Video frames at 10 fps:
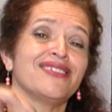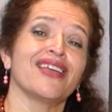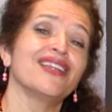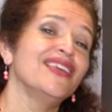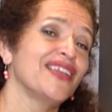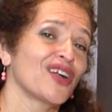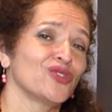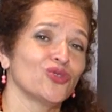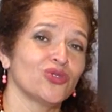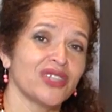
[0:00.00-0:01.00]
declina
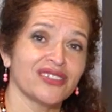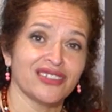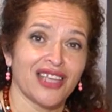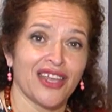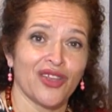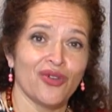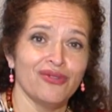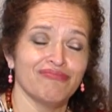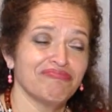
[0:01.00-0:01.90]
con su sexenio,